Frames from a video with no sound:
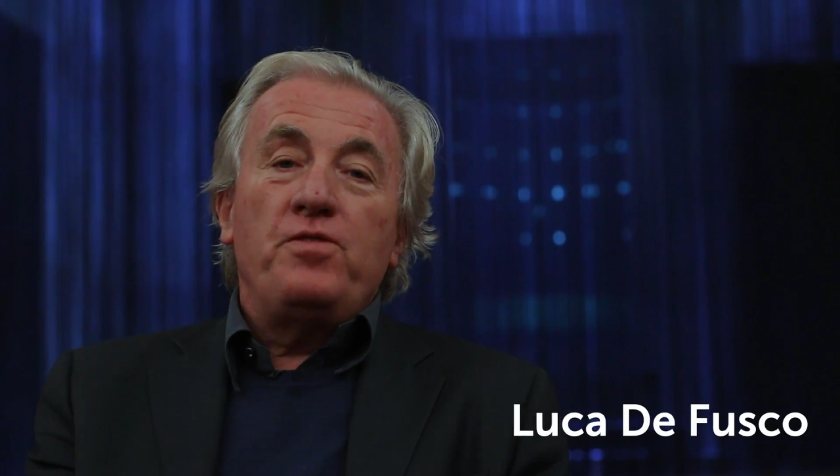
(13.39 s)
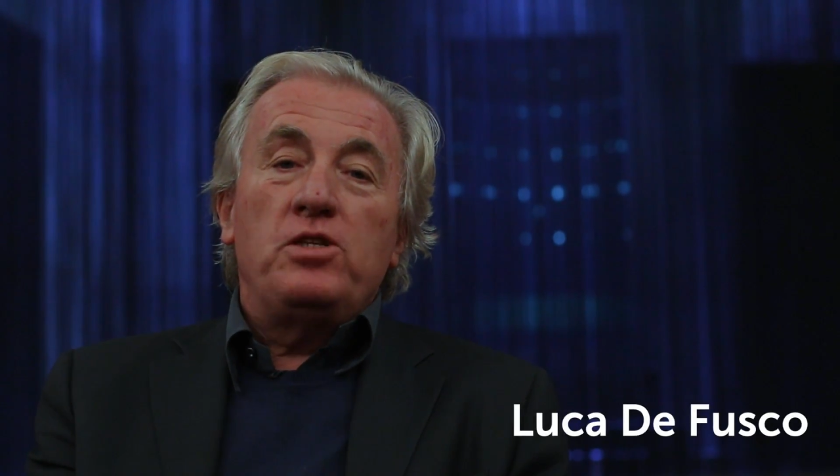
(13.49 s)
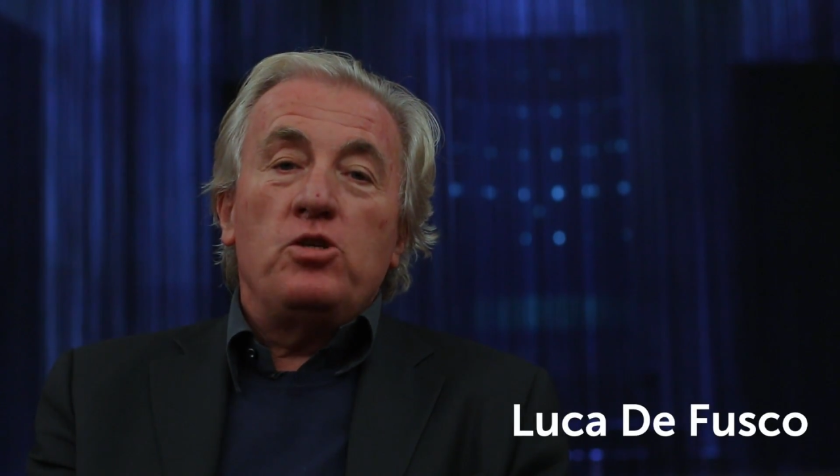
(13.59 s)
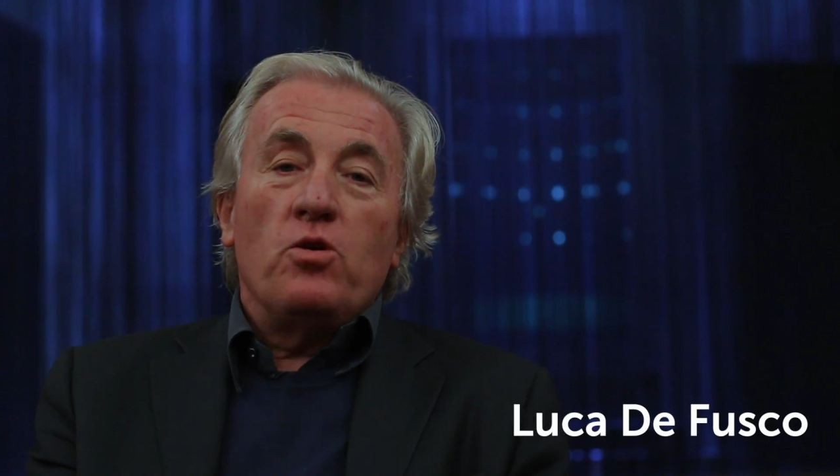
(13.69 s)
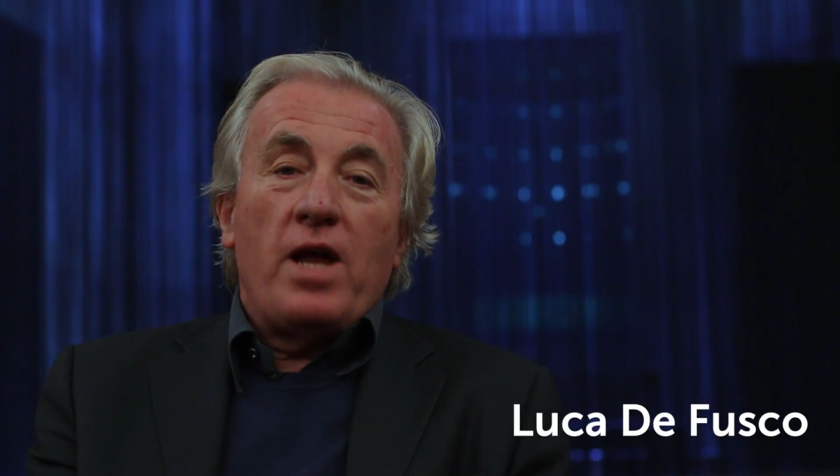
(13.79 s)

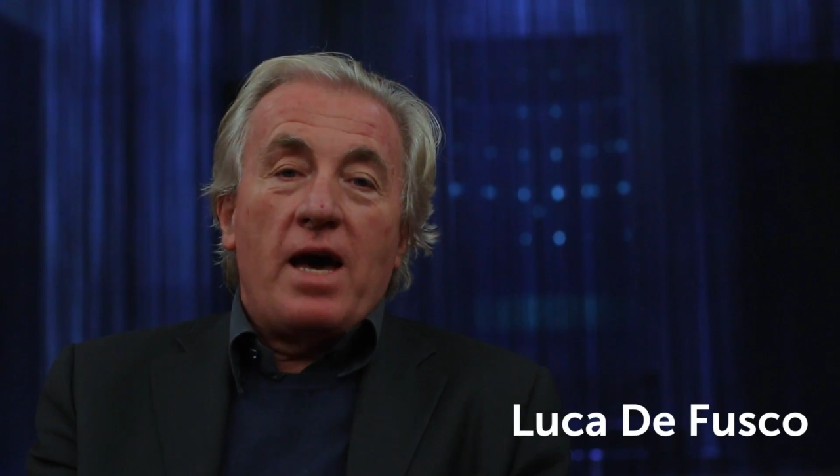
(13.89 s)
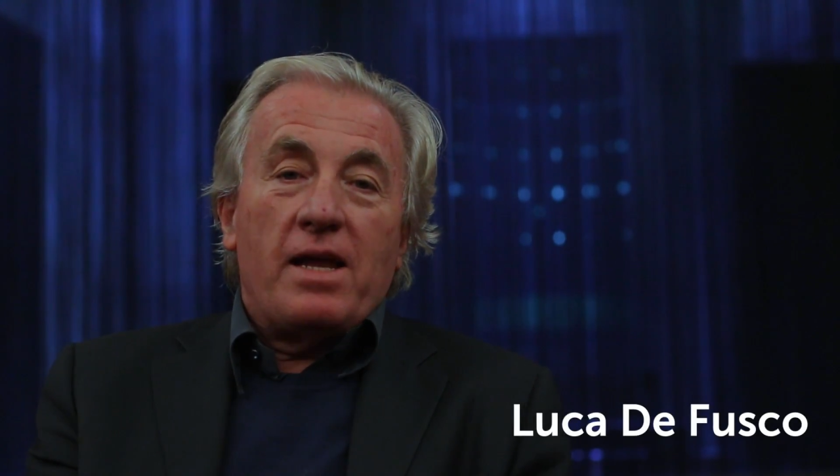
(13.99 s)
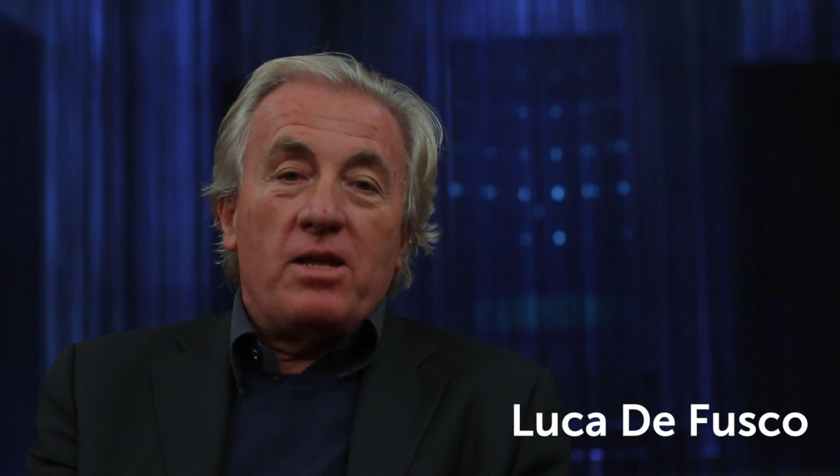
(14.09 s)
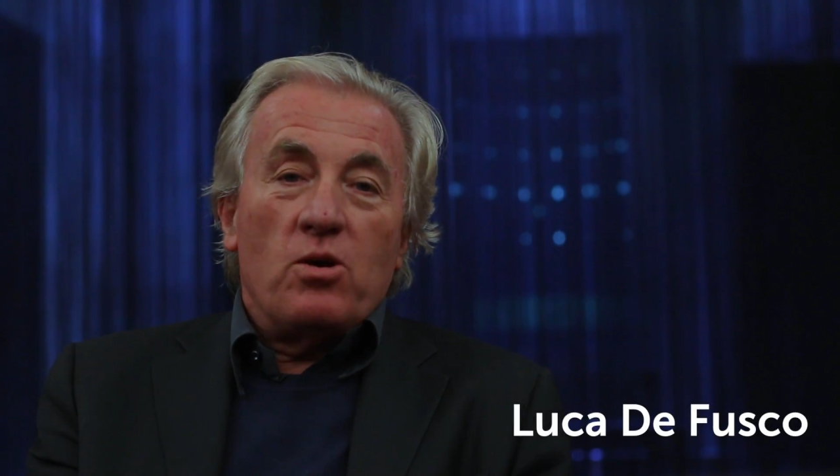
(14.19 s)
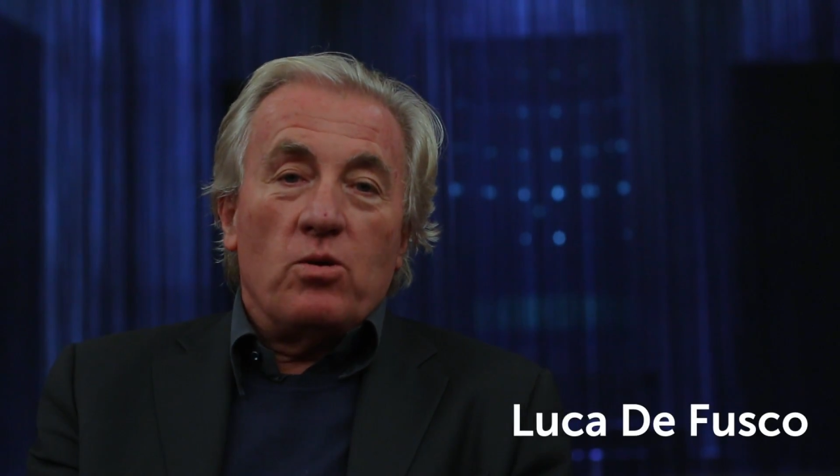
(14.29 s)

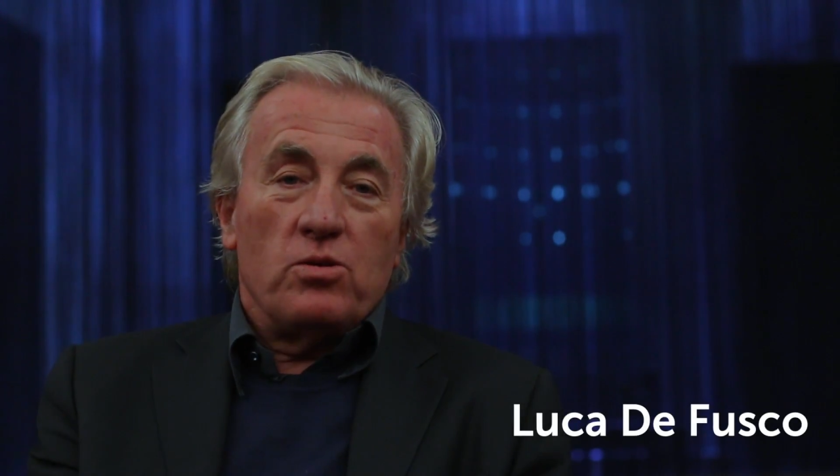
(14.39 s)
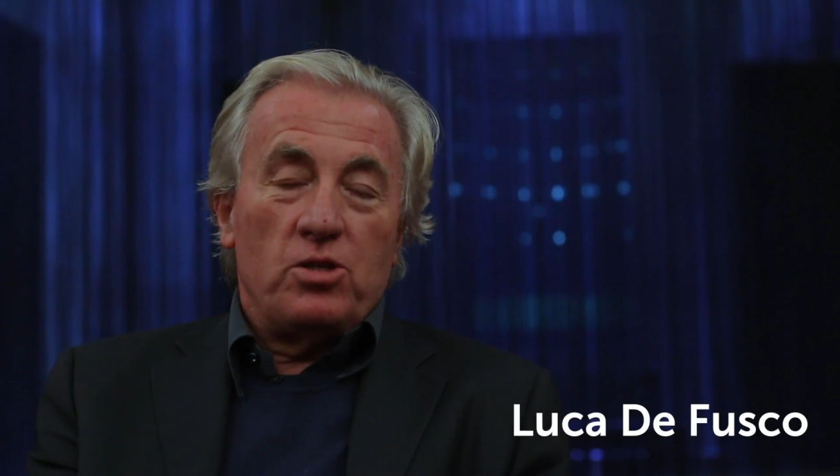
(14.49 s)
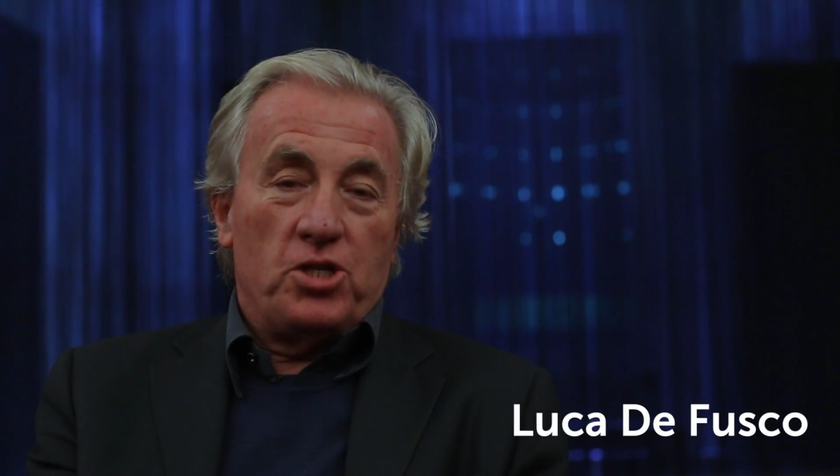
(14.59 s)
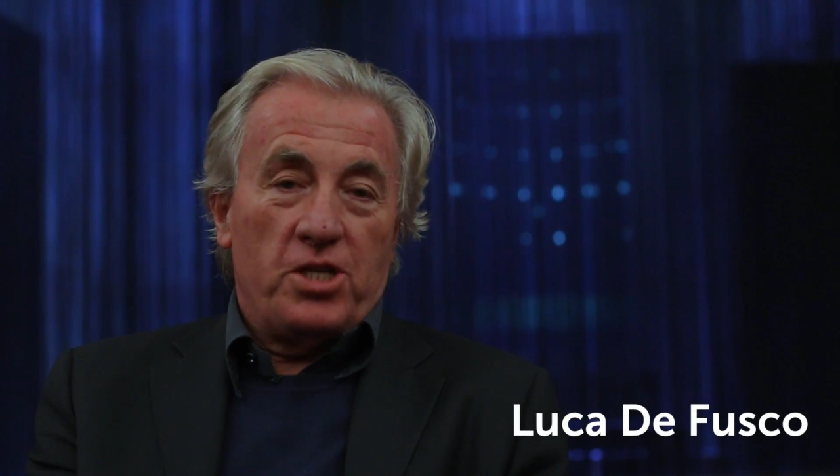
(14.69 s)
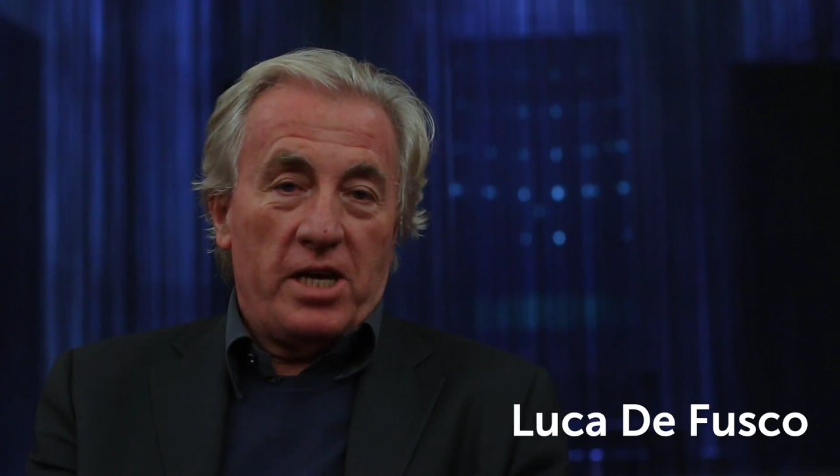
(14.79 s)
visionario
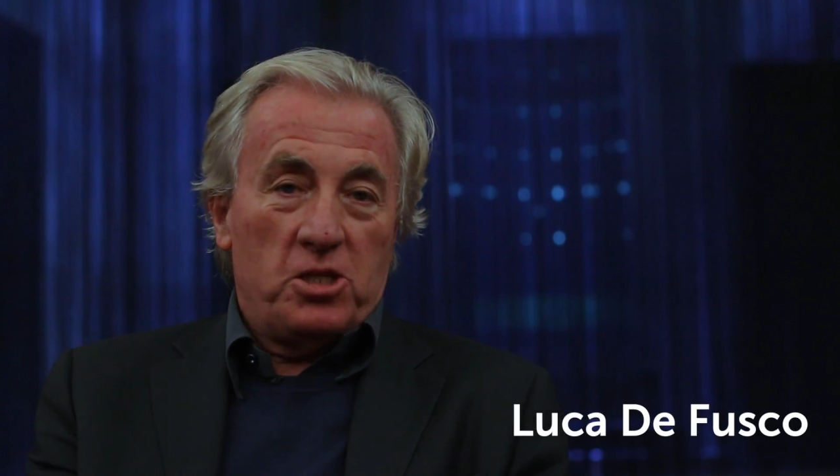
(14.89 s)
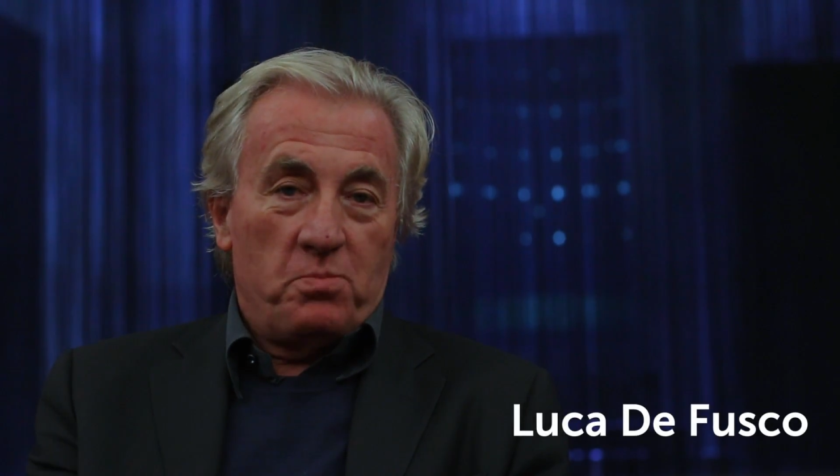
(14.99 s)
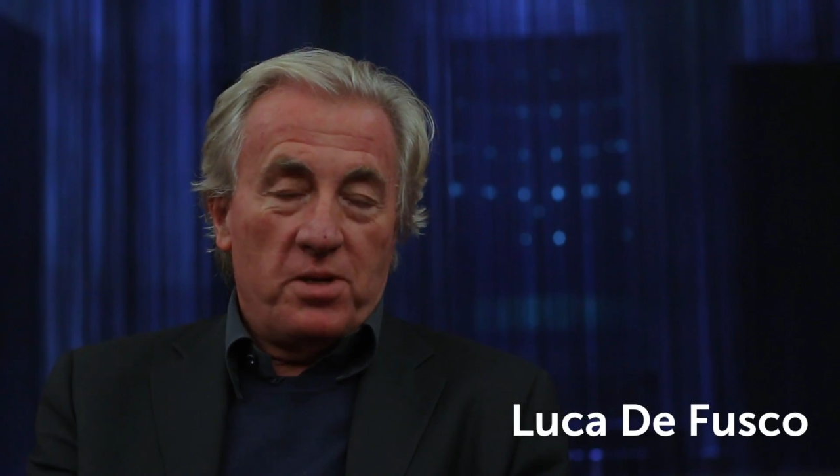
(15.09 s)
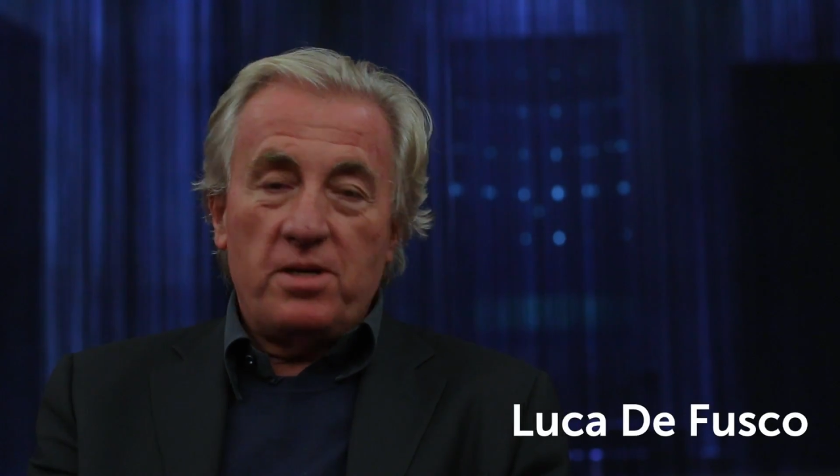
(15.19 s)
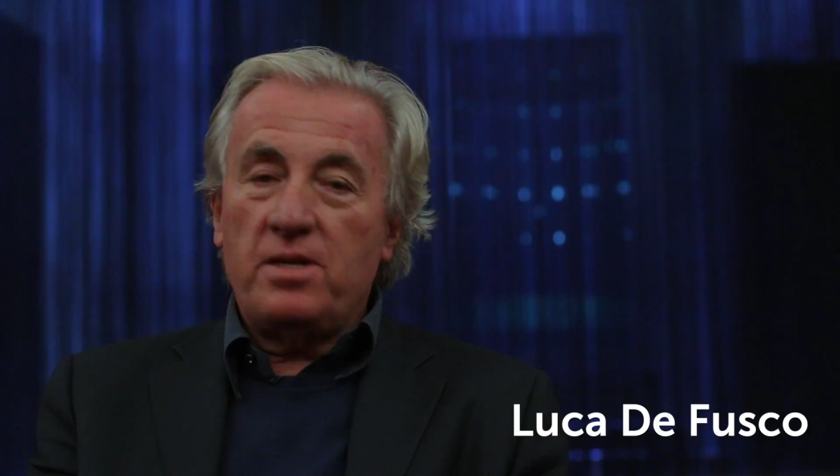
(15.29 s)
di
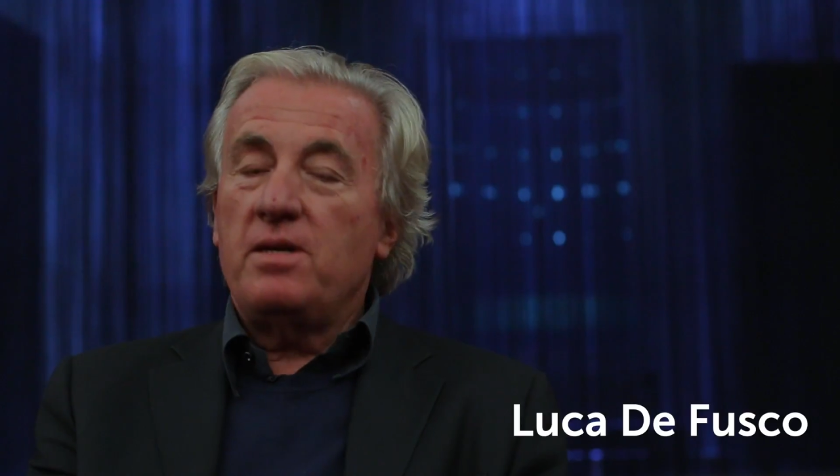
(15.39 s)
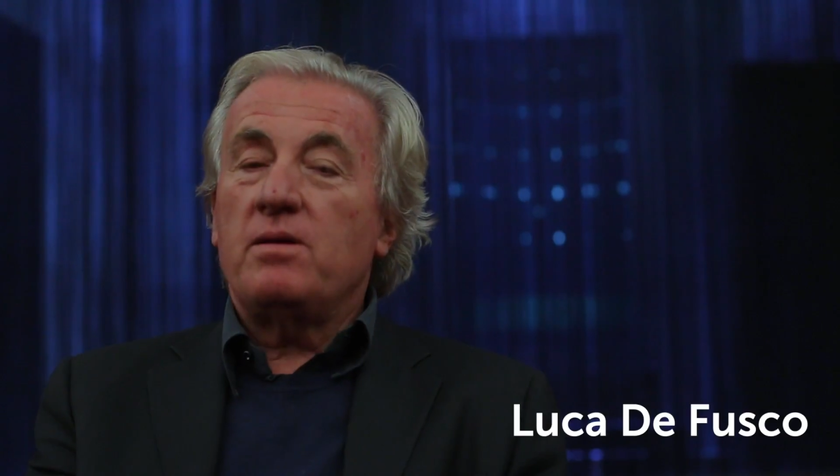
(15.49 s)
Shakespeare,